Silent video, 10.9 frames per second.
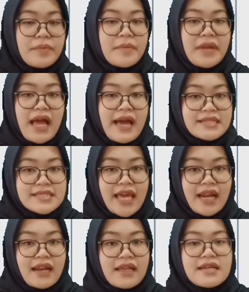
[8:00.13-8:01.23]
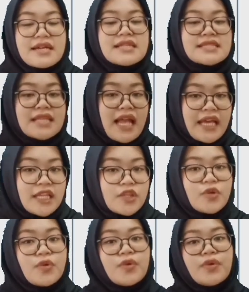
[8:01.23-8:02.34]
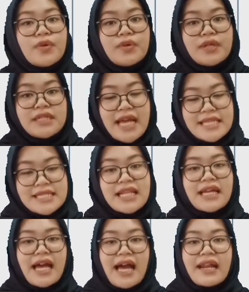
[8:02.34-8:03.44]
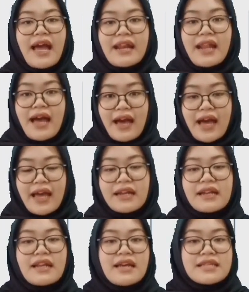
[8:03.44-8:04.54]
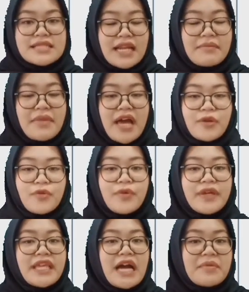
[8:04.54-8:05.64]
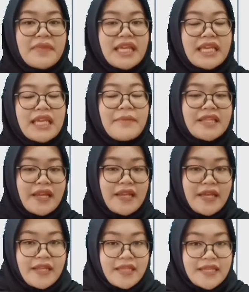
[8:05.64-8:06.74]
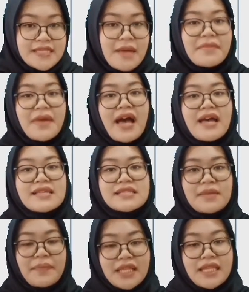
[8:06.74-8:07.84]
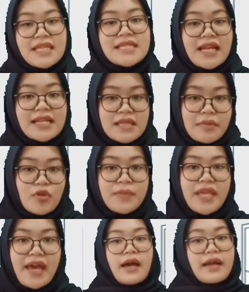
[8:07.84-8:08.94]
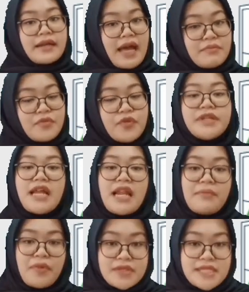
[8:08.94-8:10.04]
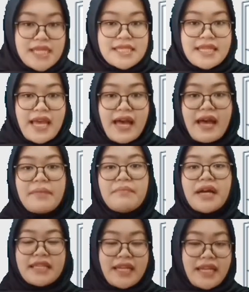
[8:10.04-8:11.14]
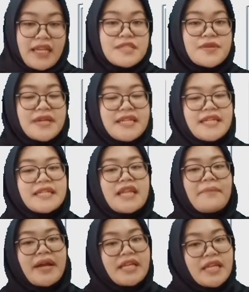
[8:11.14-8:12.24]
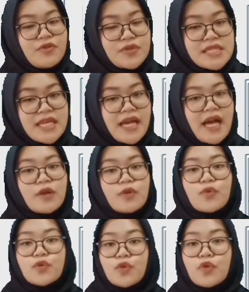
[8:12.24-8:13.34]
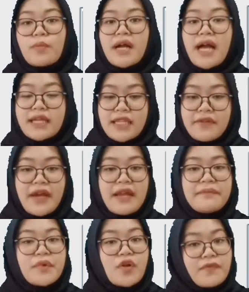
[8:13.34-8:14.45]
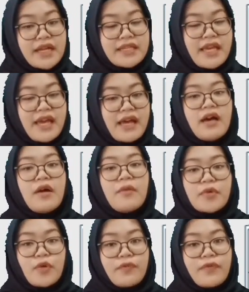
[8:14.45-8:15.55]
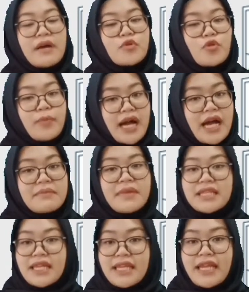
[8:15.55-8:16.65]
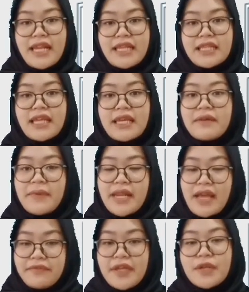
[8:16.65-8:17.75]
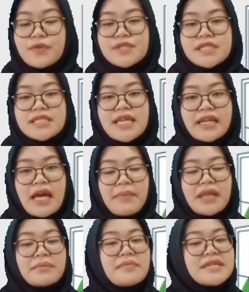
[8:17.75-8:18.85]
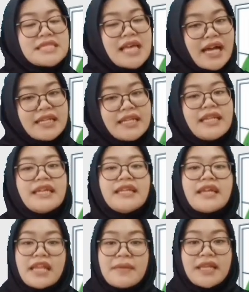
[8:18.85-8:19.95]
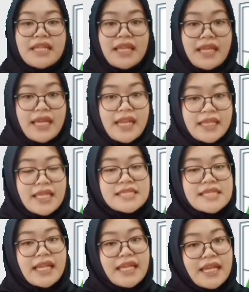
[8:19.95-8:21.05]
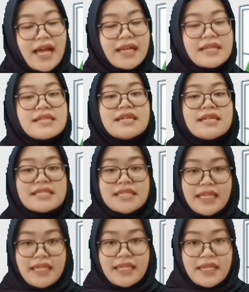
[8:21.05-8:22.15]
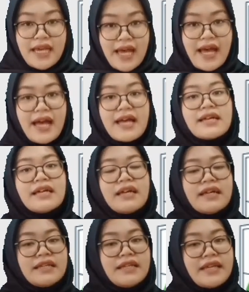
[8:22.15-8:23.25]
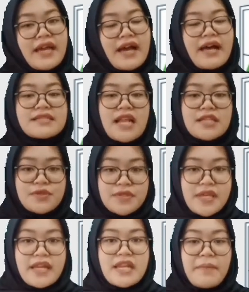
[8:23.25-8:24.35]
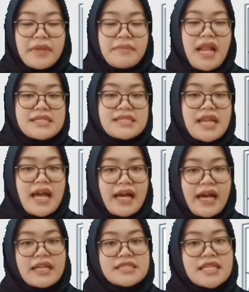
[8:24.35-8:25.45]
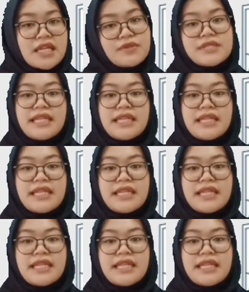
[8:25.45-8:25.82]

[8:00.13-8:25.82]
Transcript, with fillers: pembelahan sel. Setelah itu, dihasilkan anakan sel baru yang memiliki materi genetik sama seperti sel sebelumnya. Namun dalam prosesnya, bakteri lisogenik dapat diinduksikan untuk mengaktifkan profagnya. Profag merupakan materi genetik pada virus yang dapat memisahkan diri dari materi genetik sel inang, sehingga dia selanjutnya dapat melaksanakan siklus